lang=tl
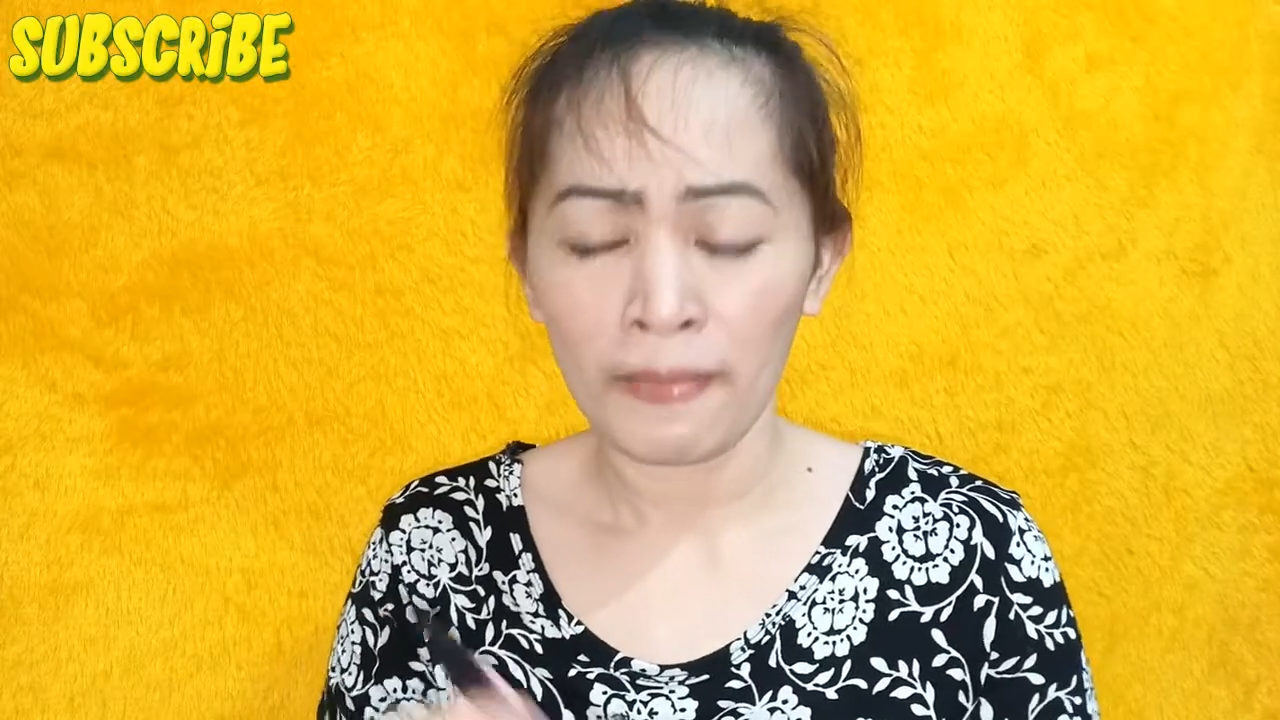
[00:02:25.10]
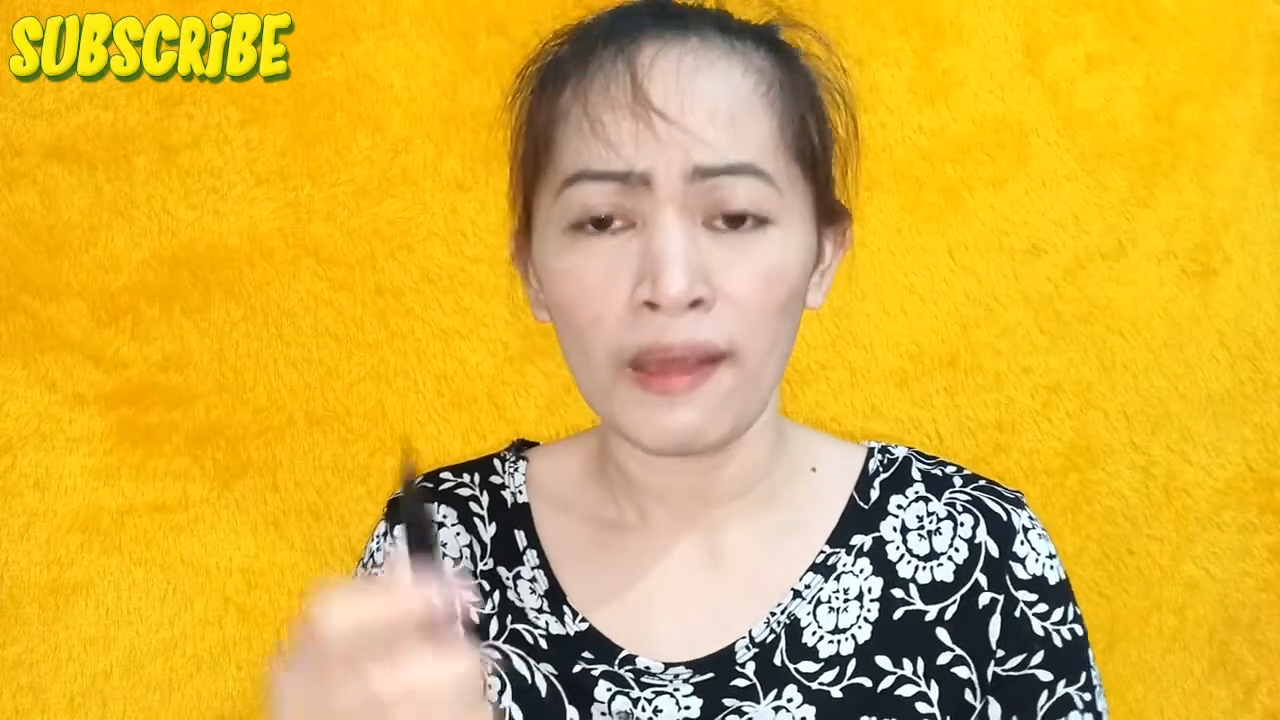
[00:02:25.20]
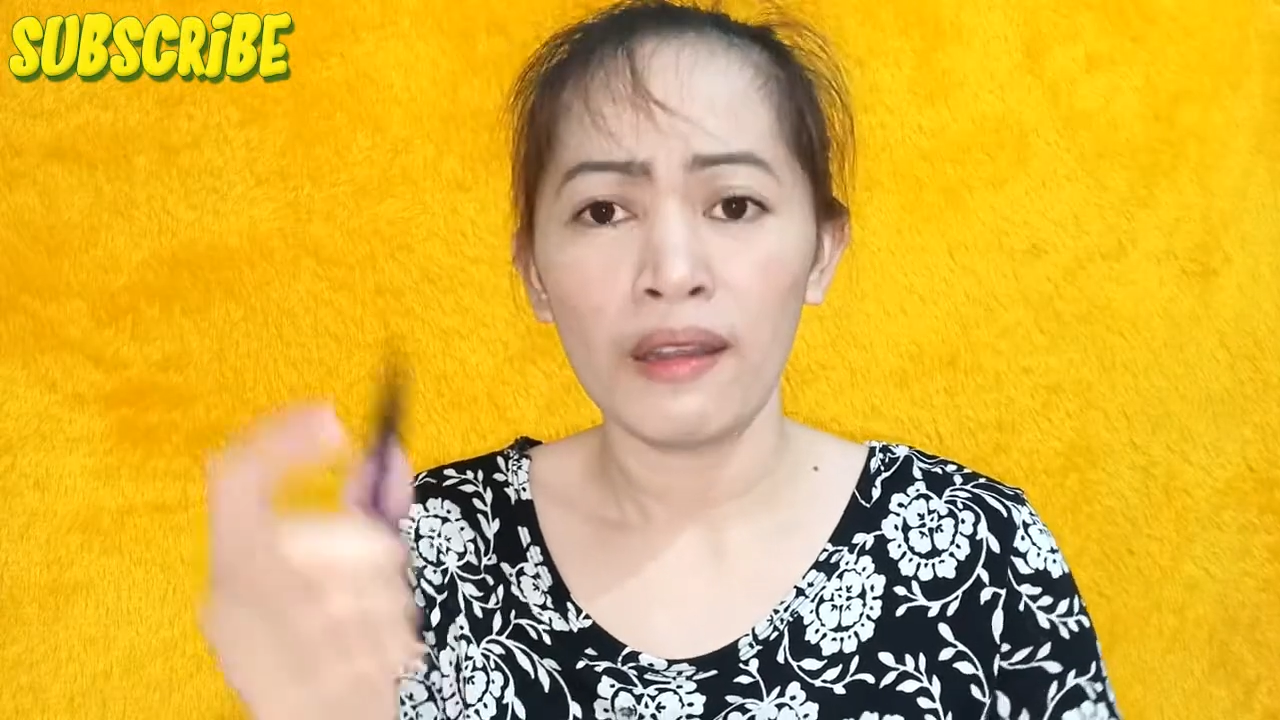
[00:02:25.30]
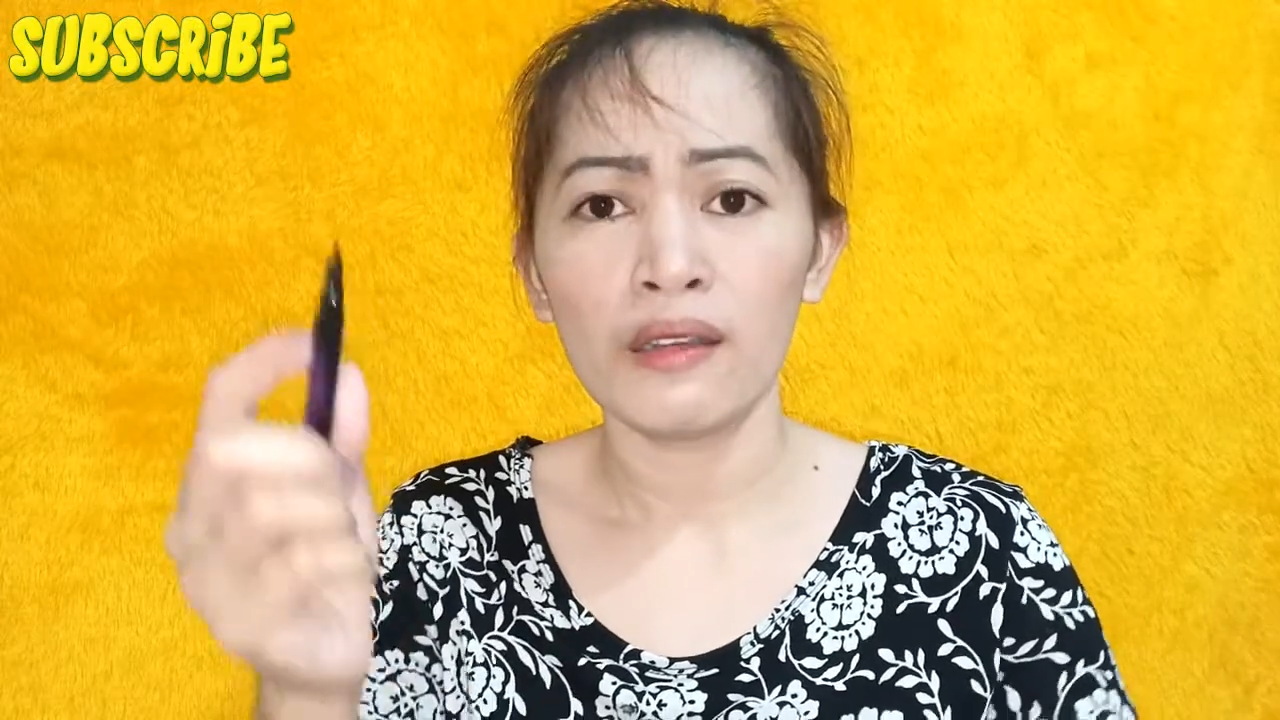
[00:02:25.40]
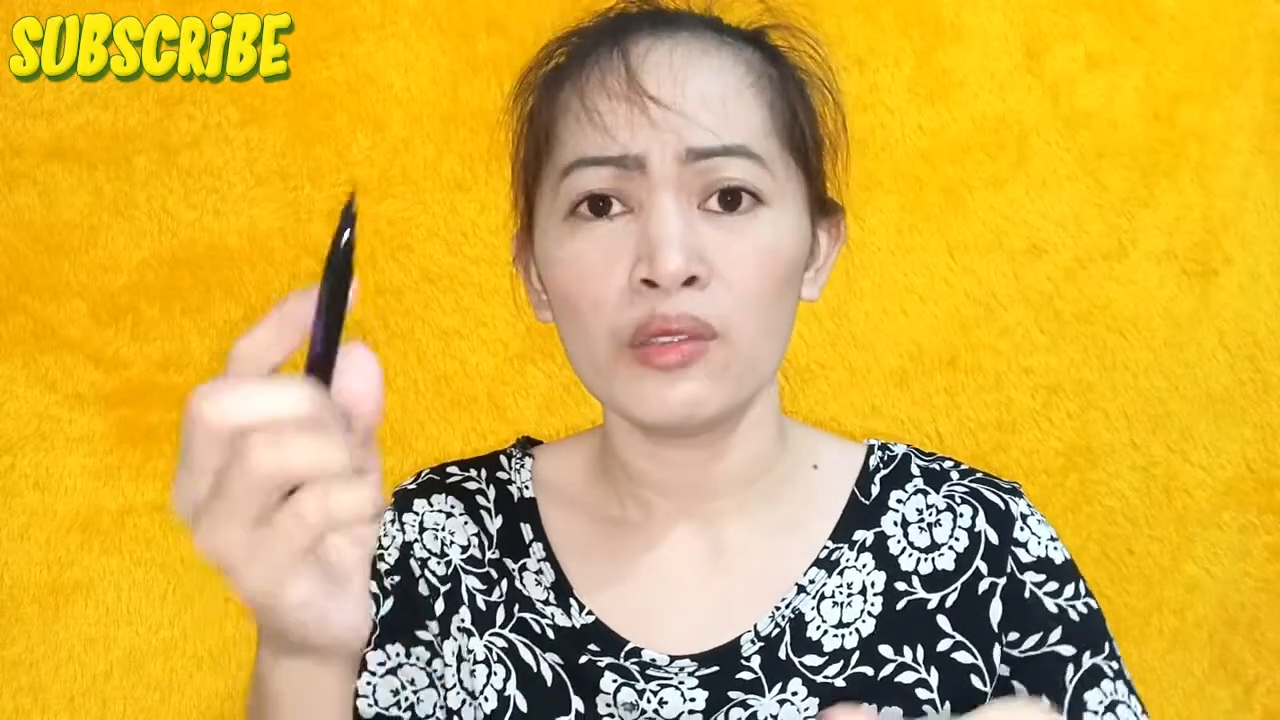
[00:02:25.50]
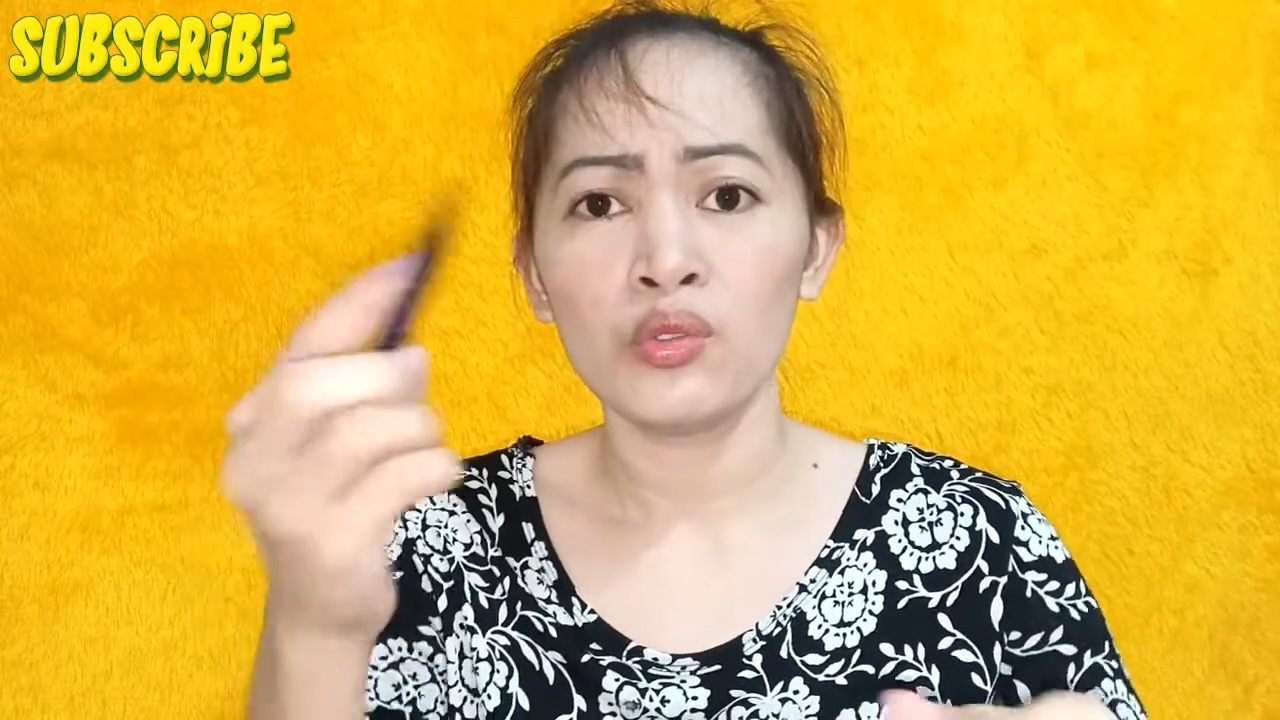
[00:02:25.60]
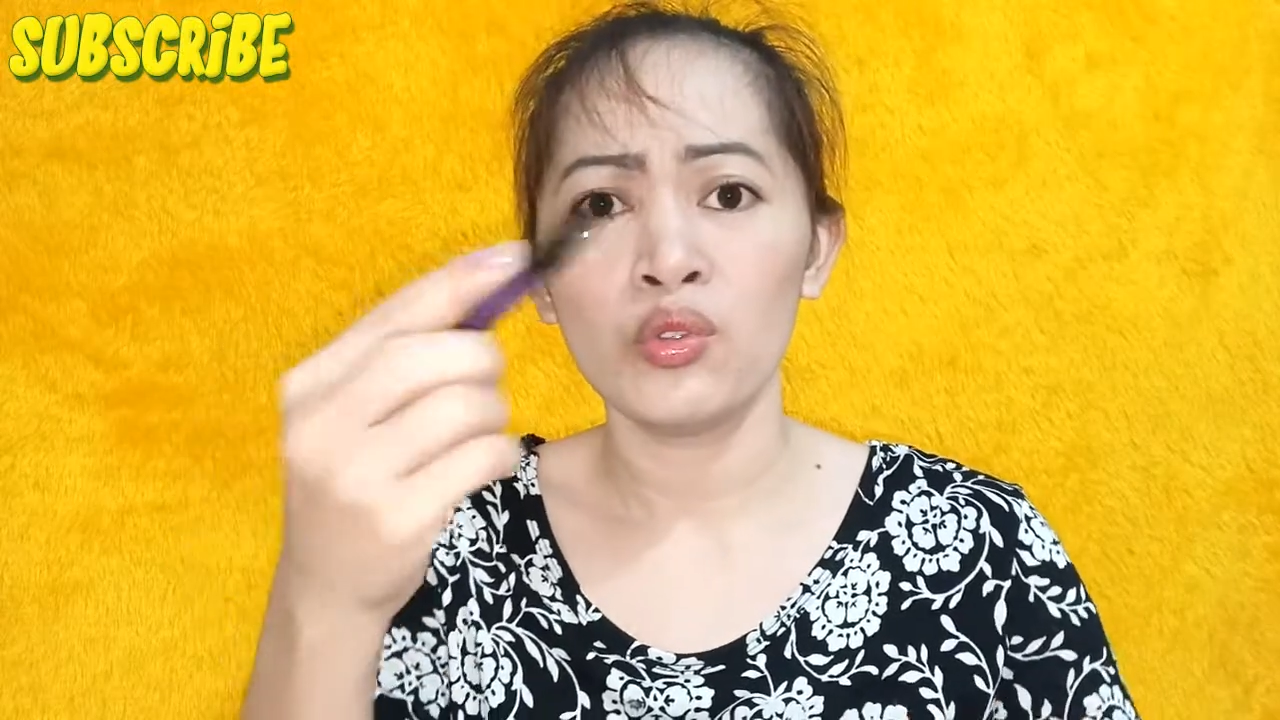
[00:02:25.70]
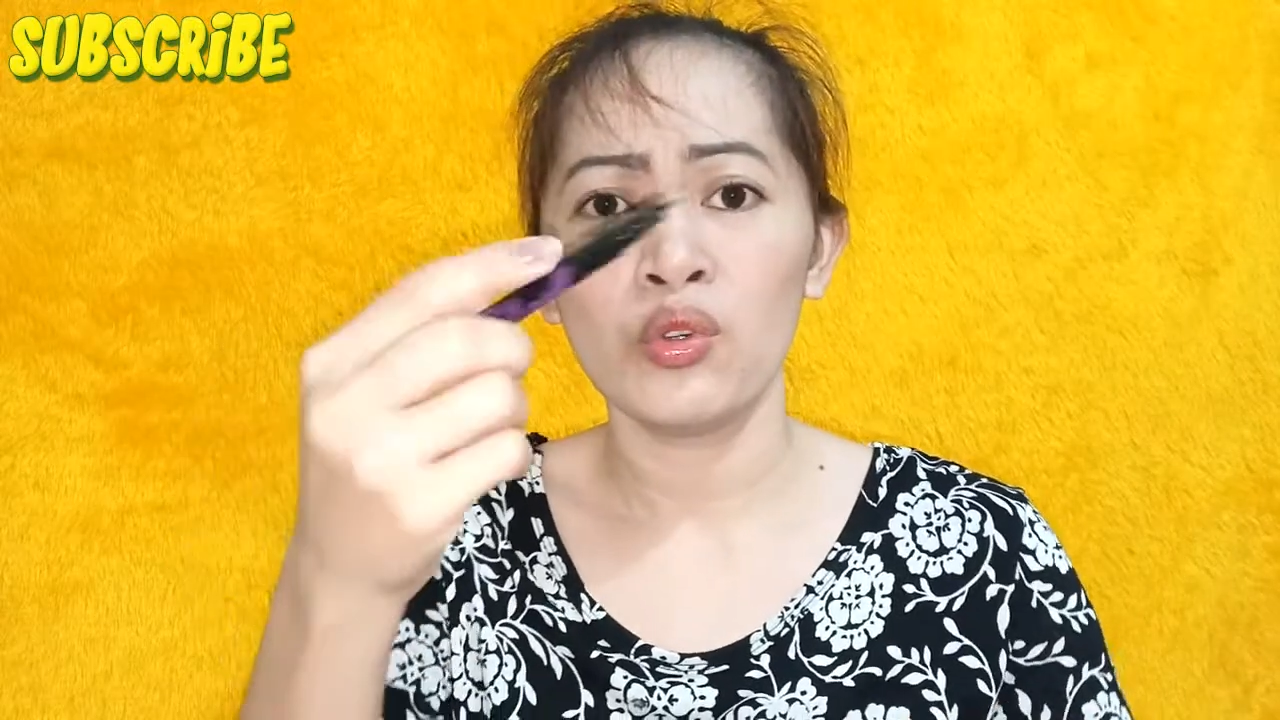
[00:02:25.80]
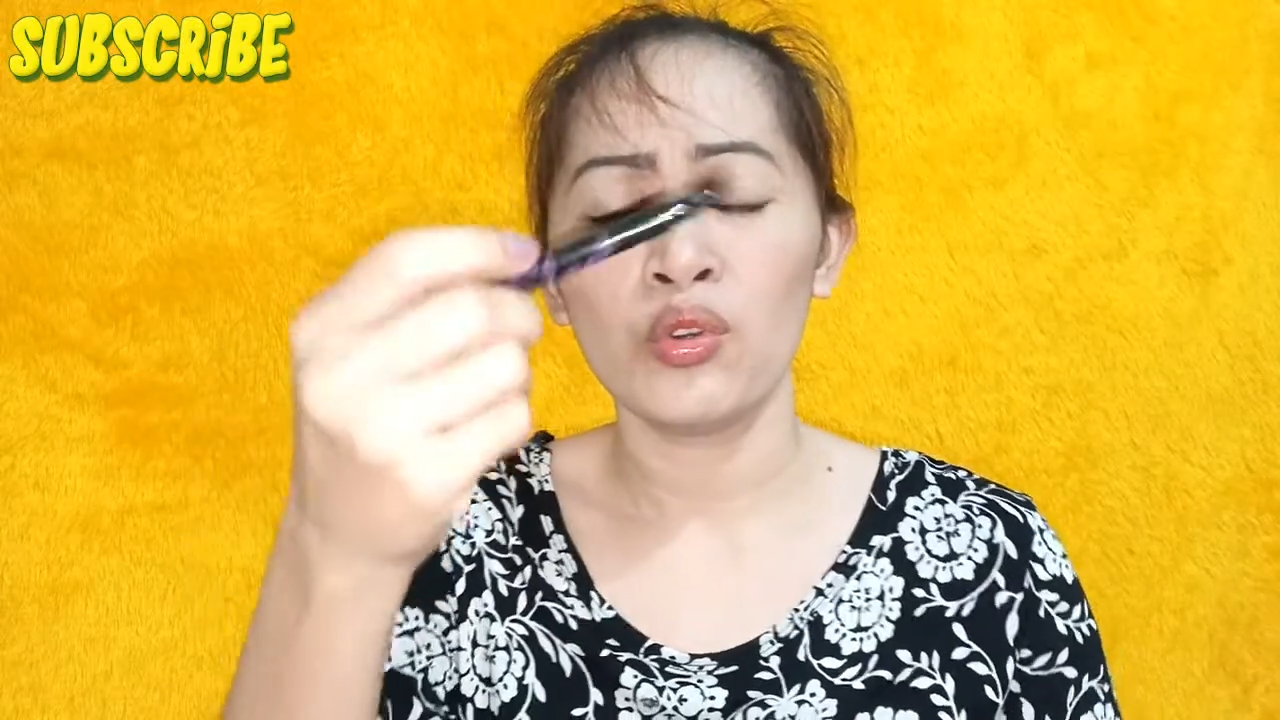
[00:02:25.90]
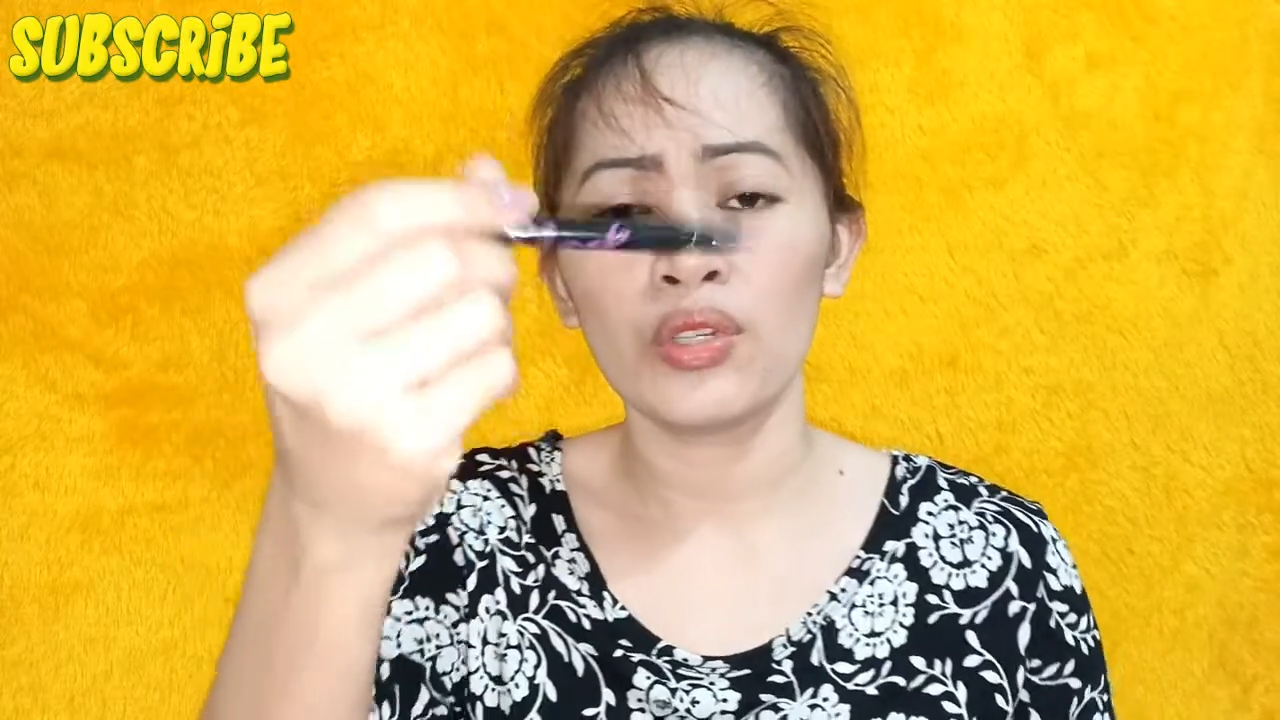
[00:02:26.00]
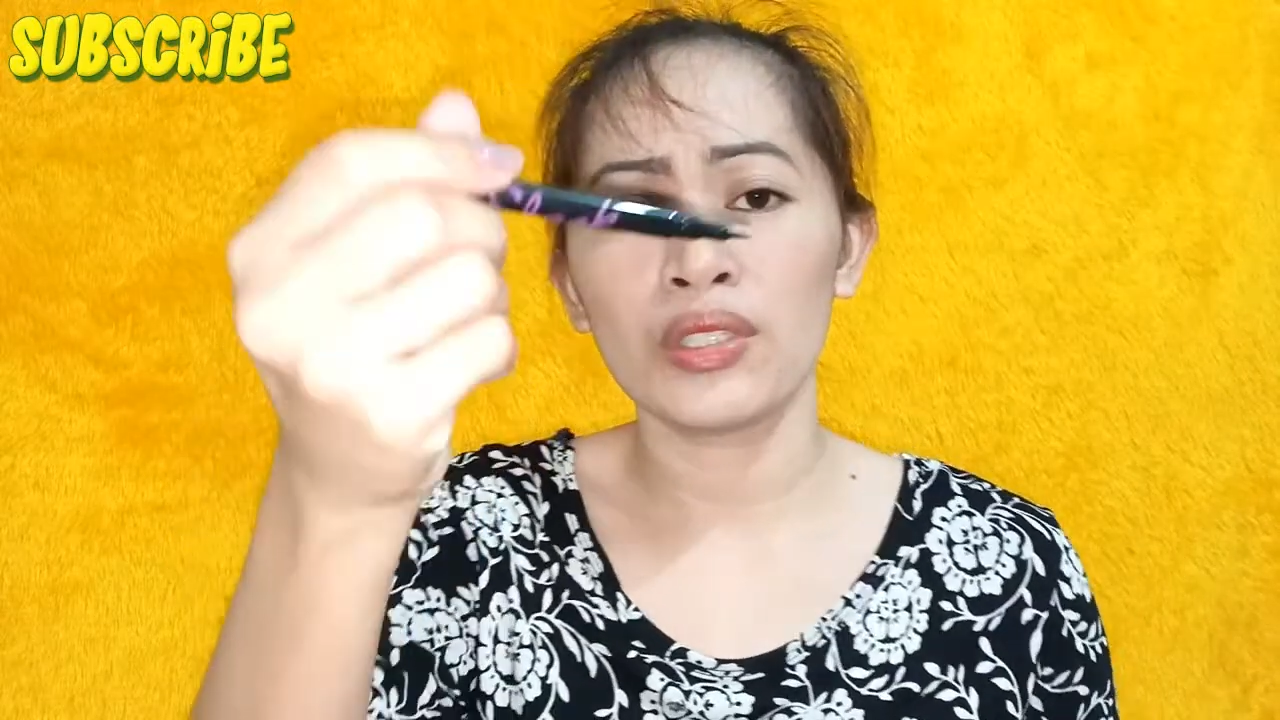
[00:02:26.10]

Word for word: pang lola